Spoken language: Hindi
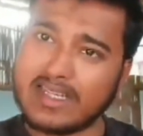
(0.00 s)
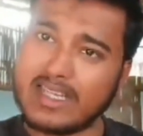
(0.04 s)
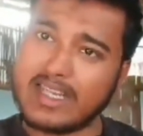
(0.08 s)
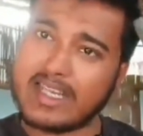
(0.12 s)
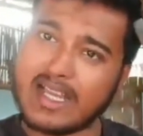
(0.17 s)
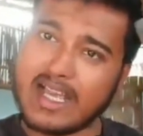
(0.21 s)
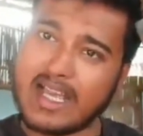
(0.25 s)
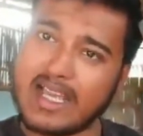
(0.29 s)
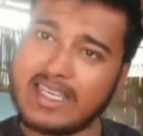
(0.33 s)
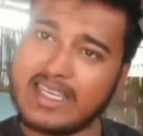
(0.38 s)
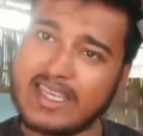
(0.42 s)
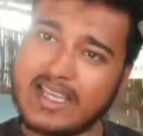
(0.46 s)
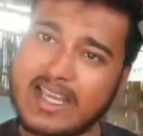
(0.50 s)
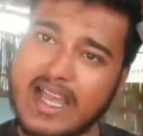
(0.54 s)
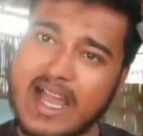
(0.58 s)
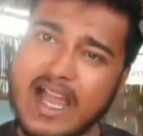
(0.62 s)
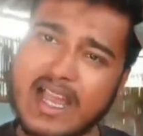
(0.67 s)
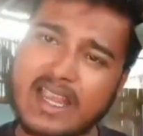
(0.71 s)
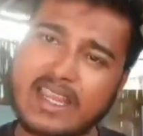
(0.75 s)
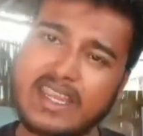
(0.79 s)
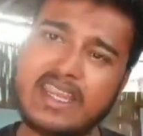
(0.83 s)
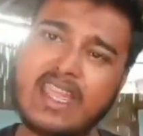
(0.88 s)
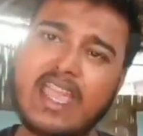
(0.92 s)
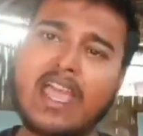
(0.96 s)
का ठिका
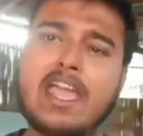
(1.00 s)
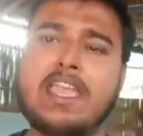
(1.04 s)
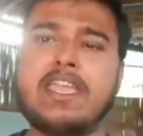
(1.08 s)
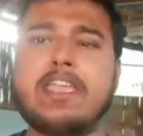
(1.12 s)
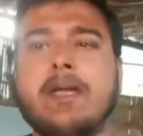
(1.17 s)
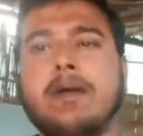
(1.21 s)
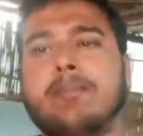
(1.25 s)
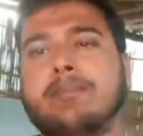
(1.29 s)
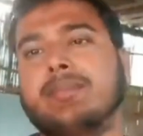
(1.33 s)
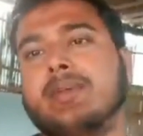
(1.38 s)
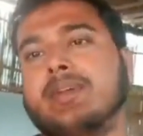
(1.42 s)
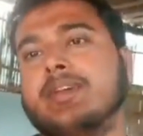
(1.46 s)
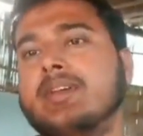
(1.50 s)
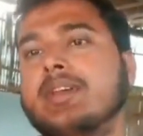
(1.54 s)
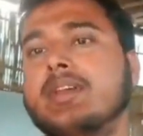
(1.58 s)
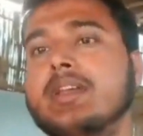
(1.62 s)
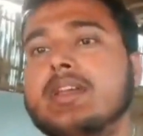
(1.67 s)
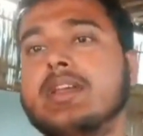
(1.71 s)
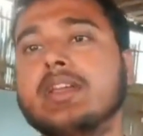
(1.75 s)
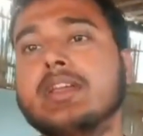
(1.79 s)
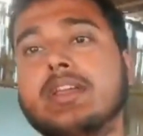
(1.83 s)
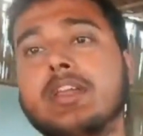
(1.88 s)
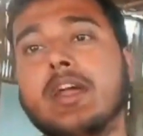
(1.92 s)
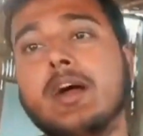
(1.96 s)
लिगा गया है यहाँ पे